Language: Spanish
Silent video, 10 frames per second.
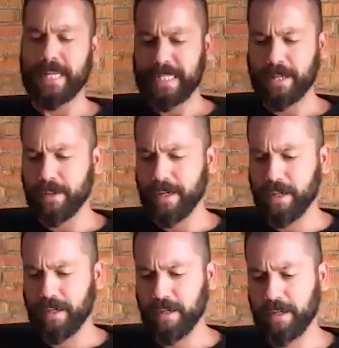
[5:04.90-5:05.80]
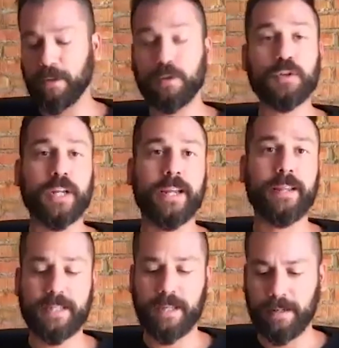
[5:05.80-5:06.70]
que con el, yo no sé, ¿eh?
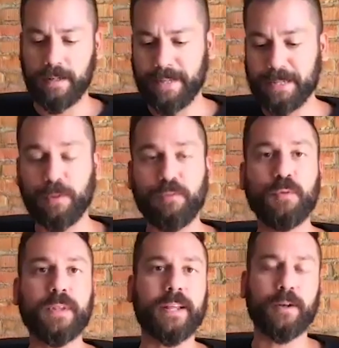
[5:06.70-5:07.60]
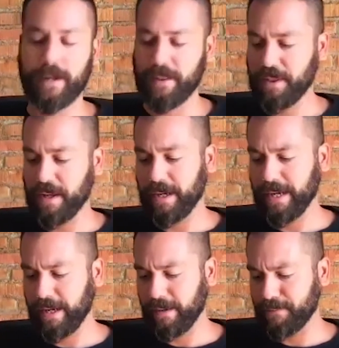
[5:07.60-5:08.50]
desde la más profunda ignorancia,
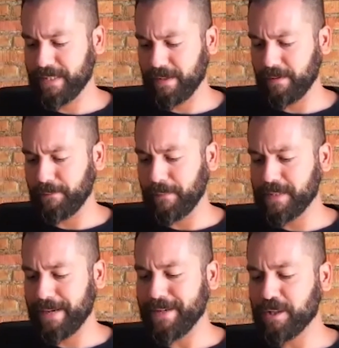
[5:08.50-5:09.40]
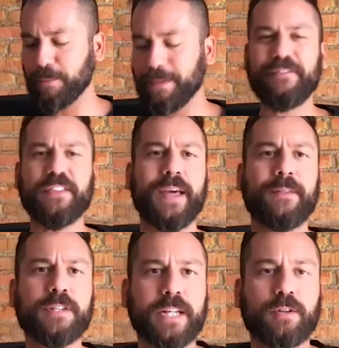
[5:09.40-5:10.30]
¿se ha visto beneficiado
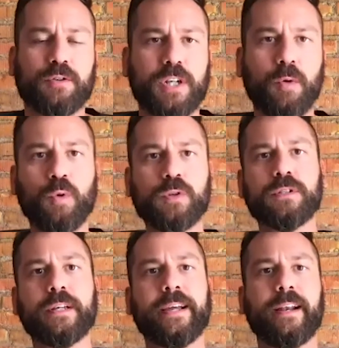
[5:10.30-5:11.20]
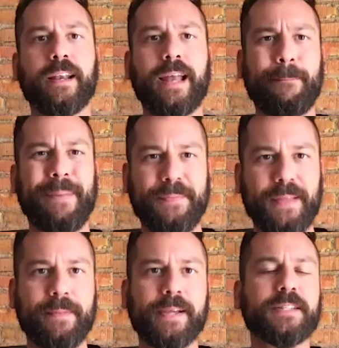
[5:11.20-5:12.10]
el sector seguros de la
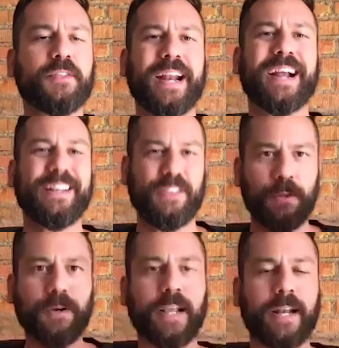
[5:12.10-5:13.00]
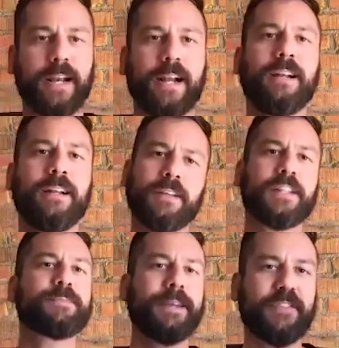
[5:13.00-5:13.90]
pandemia? Es decir, ¿ha crecido en general? Ya
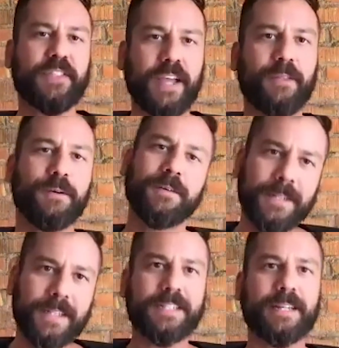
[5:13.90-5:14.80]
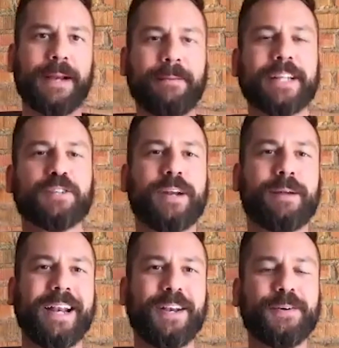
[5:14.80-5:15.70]
has beneficiado? Es una palabra que suena
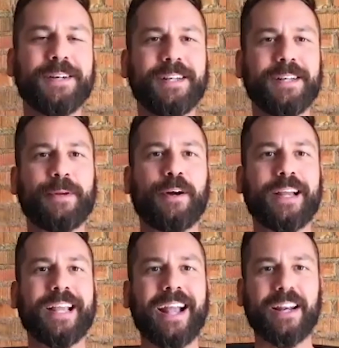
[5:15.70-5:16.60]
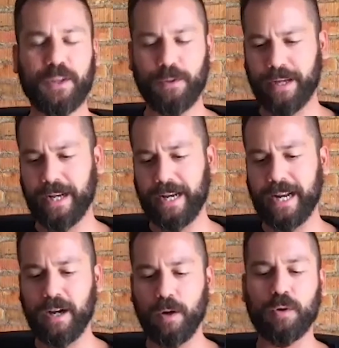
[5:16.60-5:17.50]
mal, ¿no? Pero ¿ha crecido en
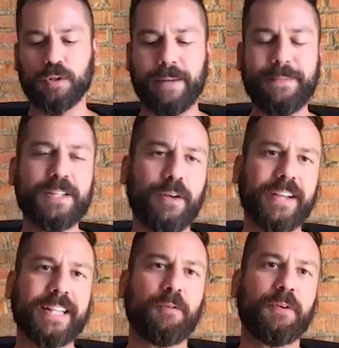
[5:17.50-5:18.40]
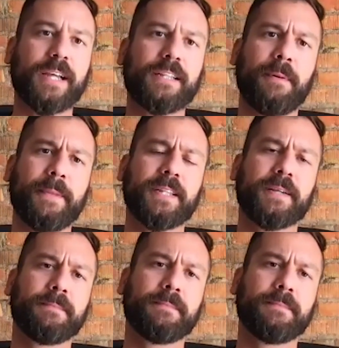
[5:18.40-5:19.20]
general o se ha visto afectado negativamente?